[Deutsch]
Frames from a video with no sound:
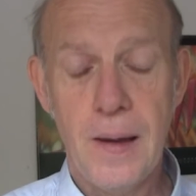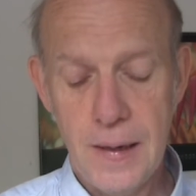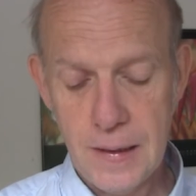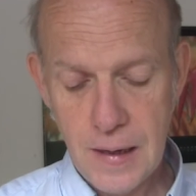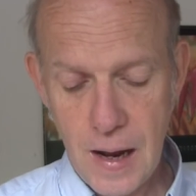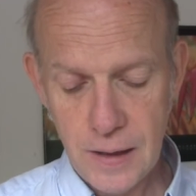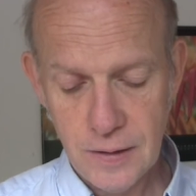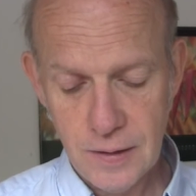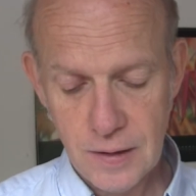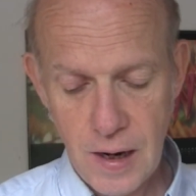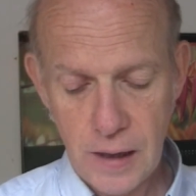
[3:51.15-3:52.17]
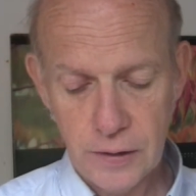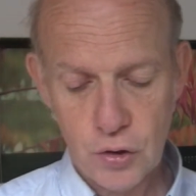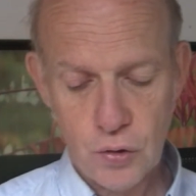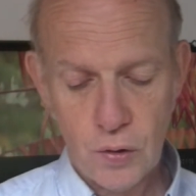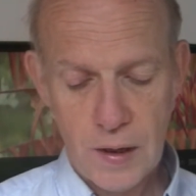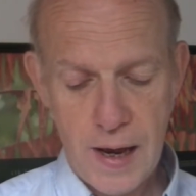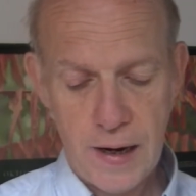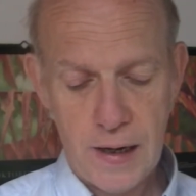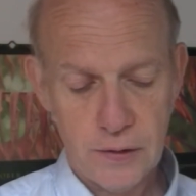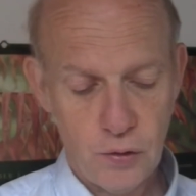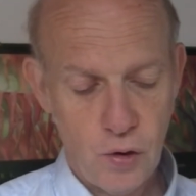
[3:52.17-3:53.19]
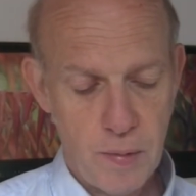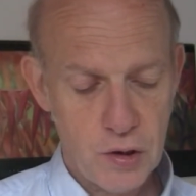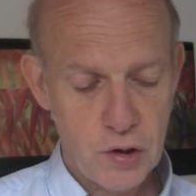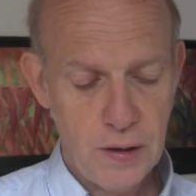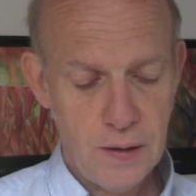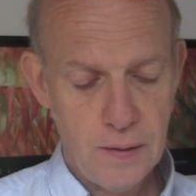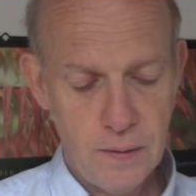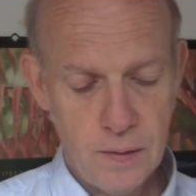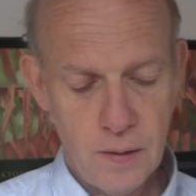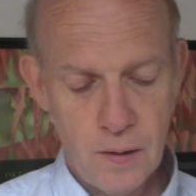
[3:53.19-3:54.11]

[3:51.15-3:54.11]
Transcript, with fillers: In Carsons Theaterstück heiratet Norma Jean